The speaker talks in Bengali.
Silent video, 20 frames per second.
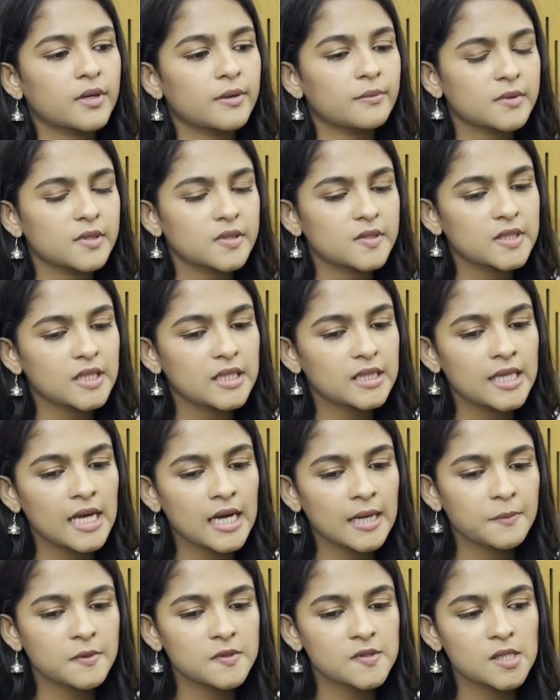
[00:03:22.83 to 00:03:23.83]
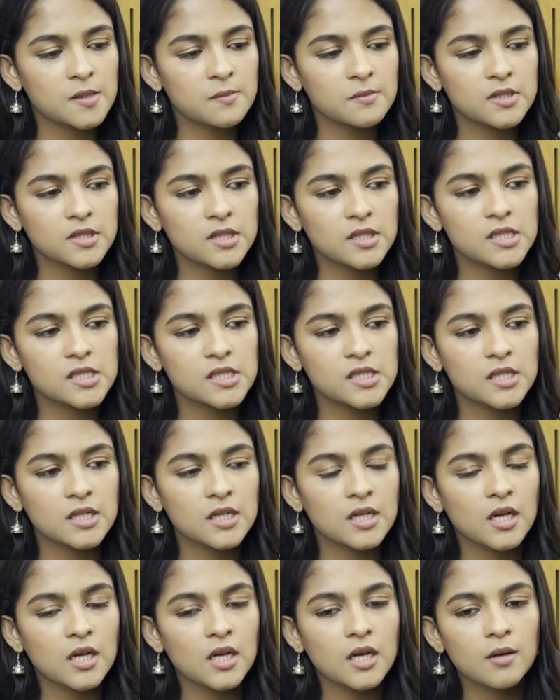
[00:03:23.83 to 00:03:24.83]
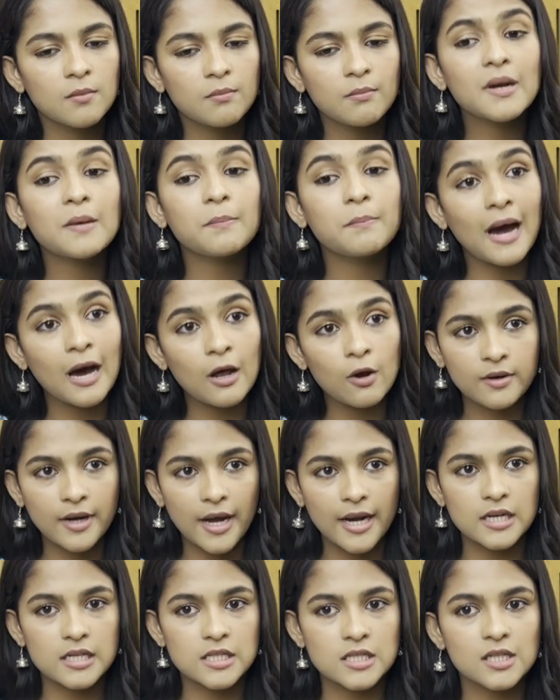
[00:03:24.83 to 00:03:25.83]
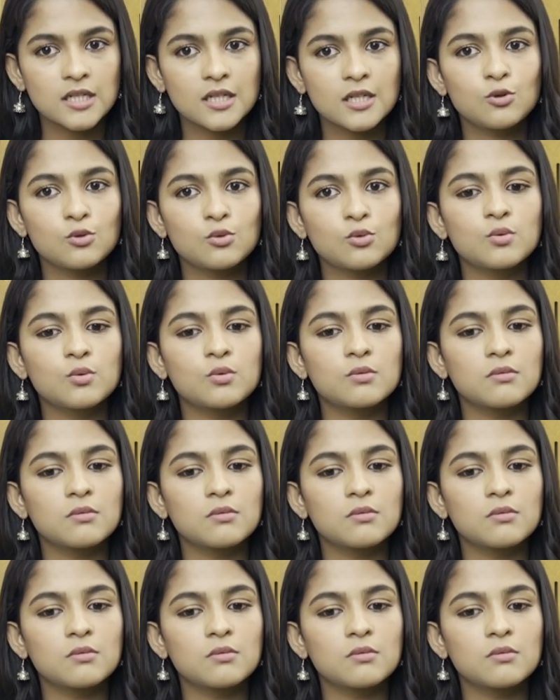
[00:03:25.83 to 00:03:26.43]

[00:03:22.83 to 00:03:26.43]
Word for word: একটা সিন থাকবে সিনেমাতে যে মানে ভালো ক্যারেক্টার কিন্তু